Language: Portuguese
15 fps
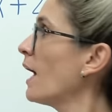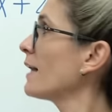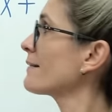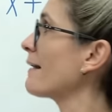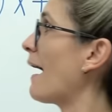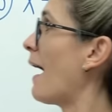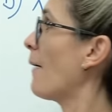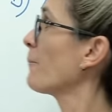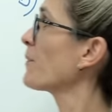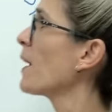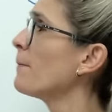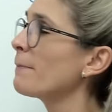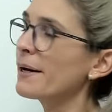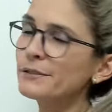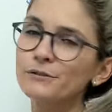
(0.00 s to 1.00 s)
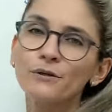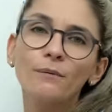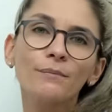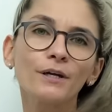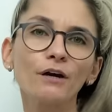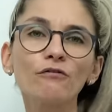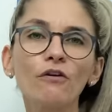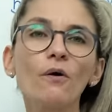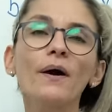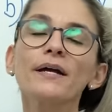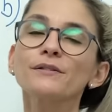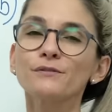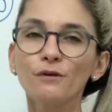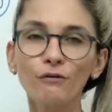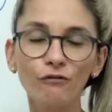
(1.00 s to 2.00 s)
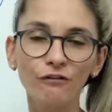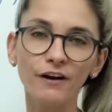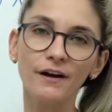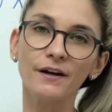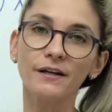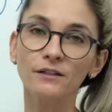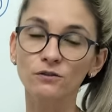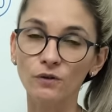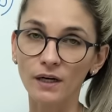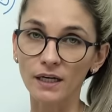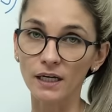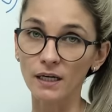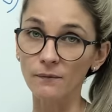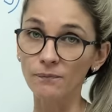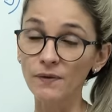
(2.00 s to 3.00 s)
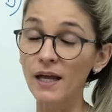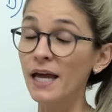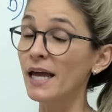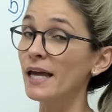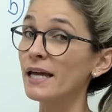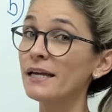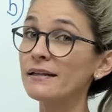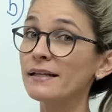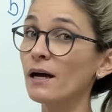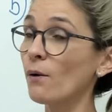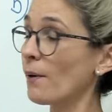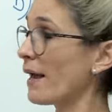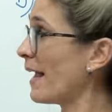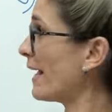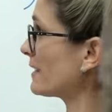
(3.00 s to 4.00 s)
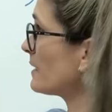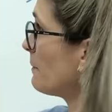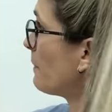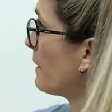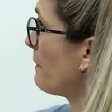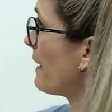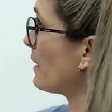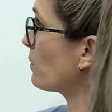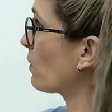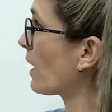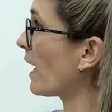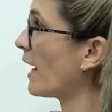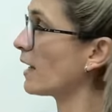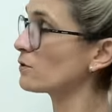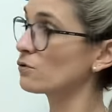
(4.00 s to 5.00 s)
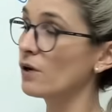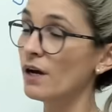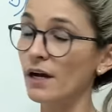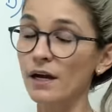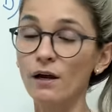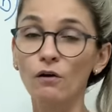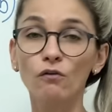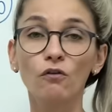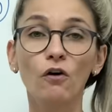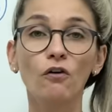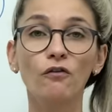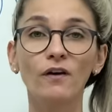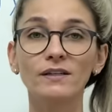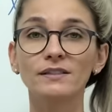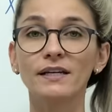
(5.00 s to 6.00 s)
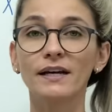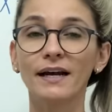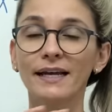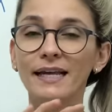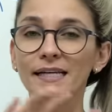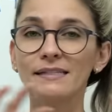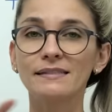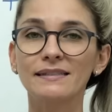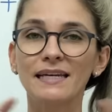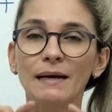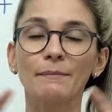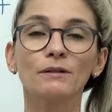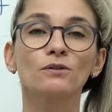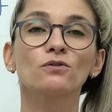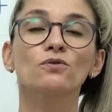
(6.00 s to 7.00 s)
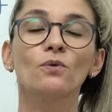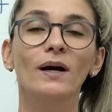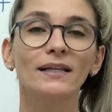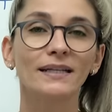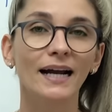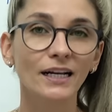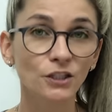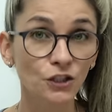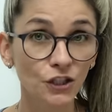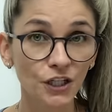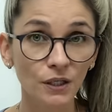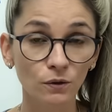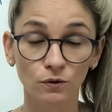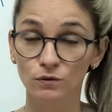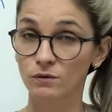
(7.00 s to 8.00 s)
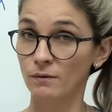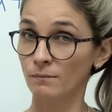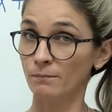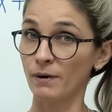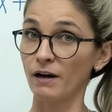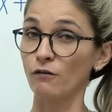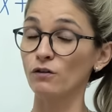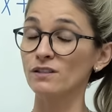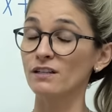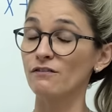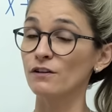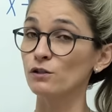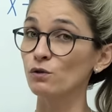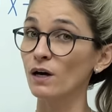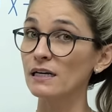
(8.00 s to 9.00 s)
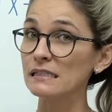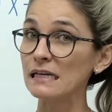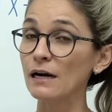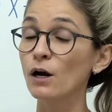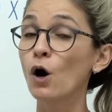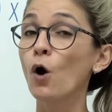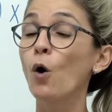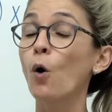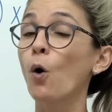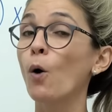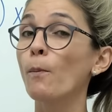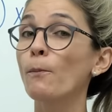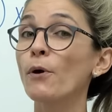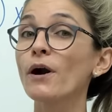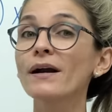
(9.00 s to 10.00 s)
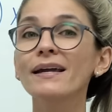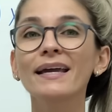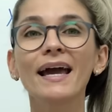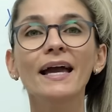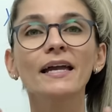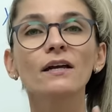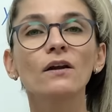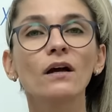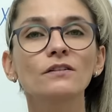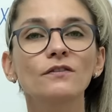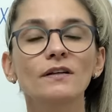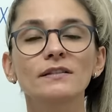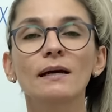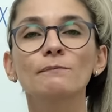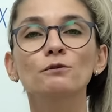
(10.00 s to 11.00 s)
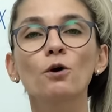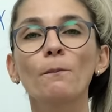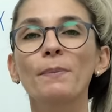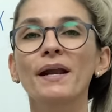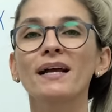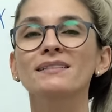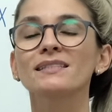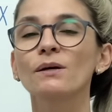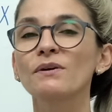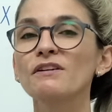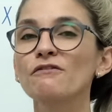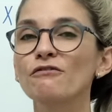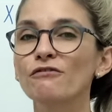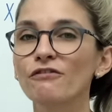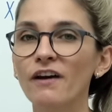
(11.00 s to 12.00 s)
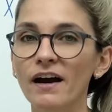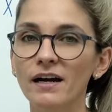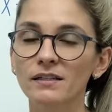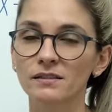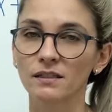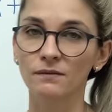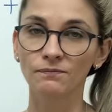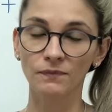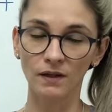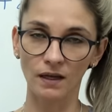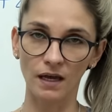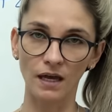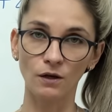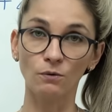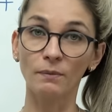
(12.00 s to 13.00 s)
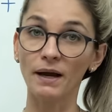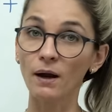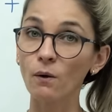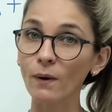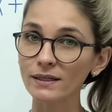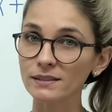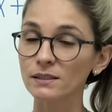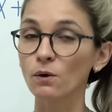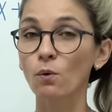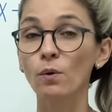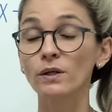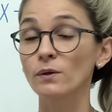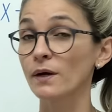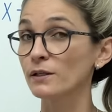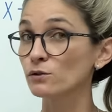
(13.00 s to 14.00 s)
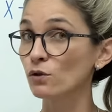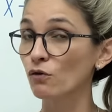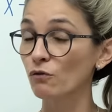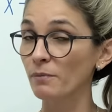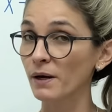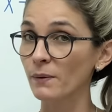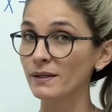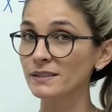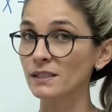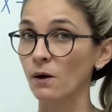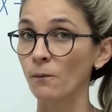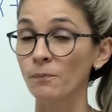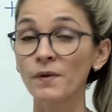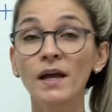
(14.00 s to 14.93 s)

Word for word: Tá, mas como que eu vou resolver isso aqui? Então, esse primeiro caso, eu vou fazer aquele esquema dos quadradinhos para você visualizar o porquê que nós fazemos operação inversa em uma equação, quando eu resolvo uma equação.